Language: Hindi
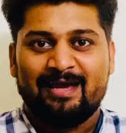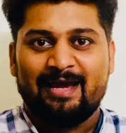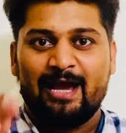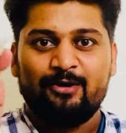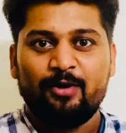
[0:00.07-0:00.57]

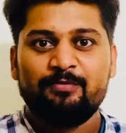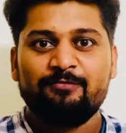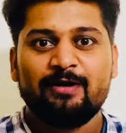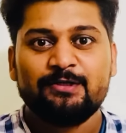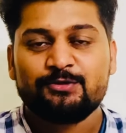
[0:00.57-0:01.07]
हेलो
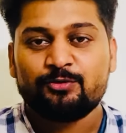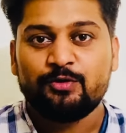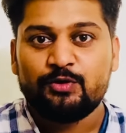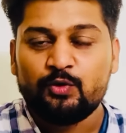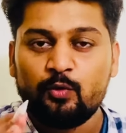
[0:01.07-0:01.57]
एवरीवन तो
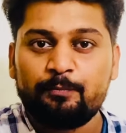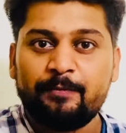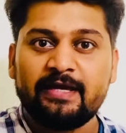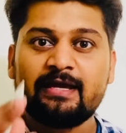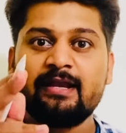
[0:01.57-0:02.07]

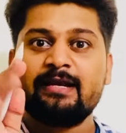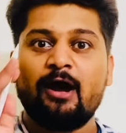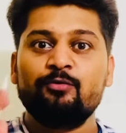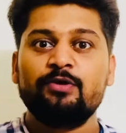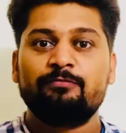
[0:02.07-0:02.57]
यूपी के
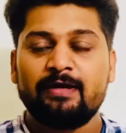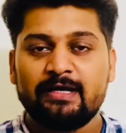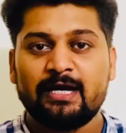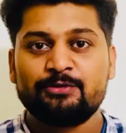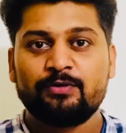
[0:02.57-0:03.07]
राउंड वन
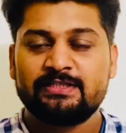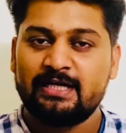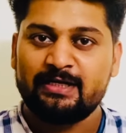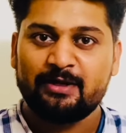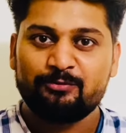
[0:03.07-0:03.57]
का जो
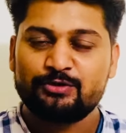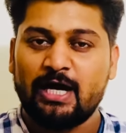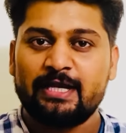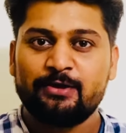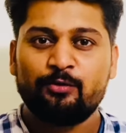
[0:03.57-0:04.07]
रिजल्ट है वो
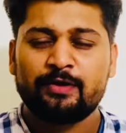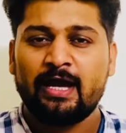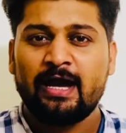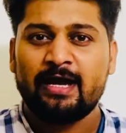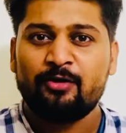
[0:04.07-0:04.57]
जारी हो गया
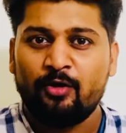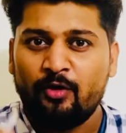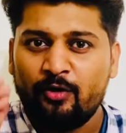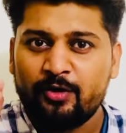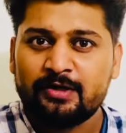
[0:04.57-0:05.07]
है
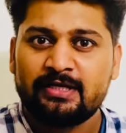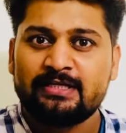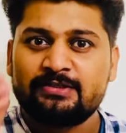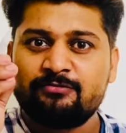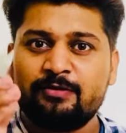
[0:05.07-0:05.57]
और
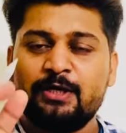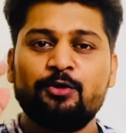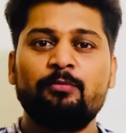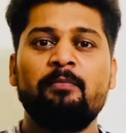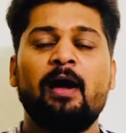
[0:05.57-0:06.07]
इस
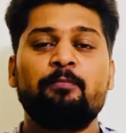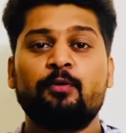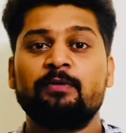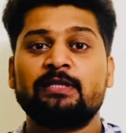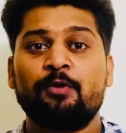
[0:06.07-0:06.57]
वीडियो में मैं आपको
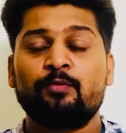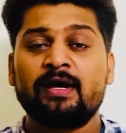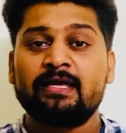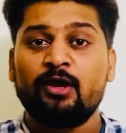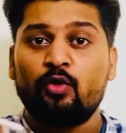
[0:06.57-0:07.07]
बताऊंगा
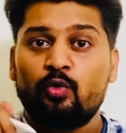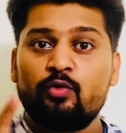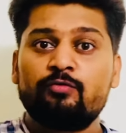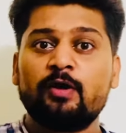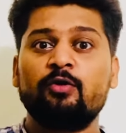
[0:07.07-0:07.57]
कि
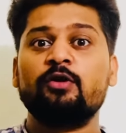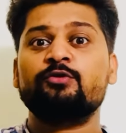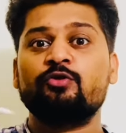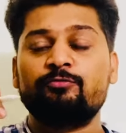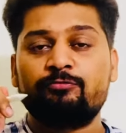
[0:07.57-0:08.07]
ओवरऑल
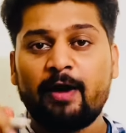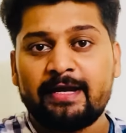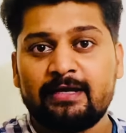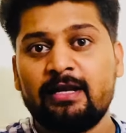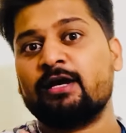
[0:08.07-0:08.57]
जो
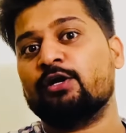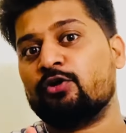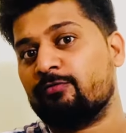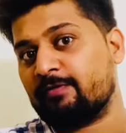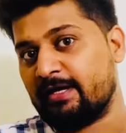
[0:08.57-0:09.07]
फाइनल कट
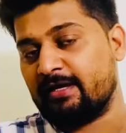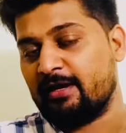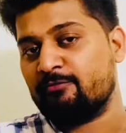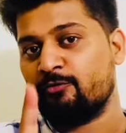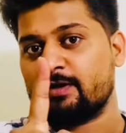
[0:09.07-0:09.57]
ऑफ गई है
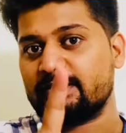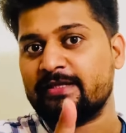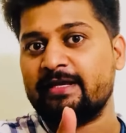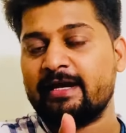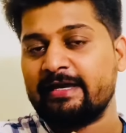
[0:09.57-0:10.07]
वो
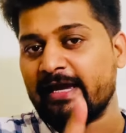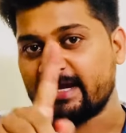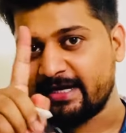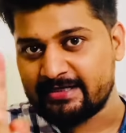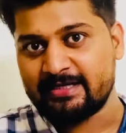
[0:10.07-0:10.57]
कितनी गई है
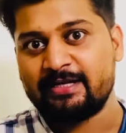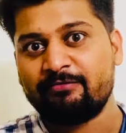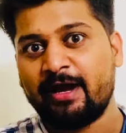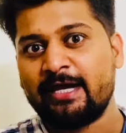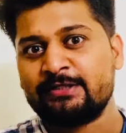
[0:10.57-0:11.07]
कैटेगरी
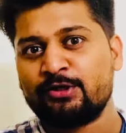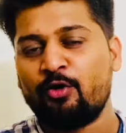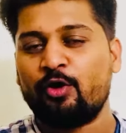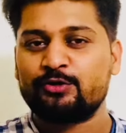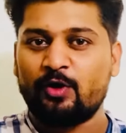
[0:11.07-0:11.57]
वाइज
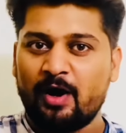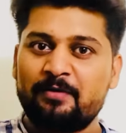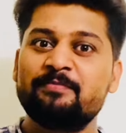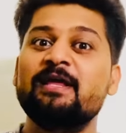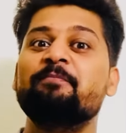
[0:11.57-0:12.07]
और जो
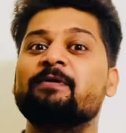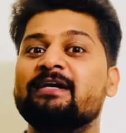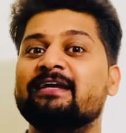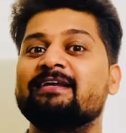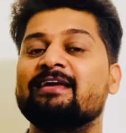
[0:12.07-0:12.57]
हमने
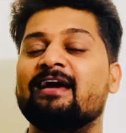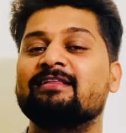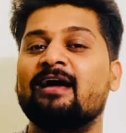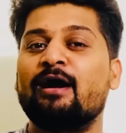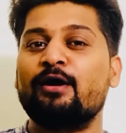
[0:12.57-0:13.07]
प्रिडिक्ट किया था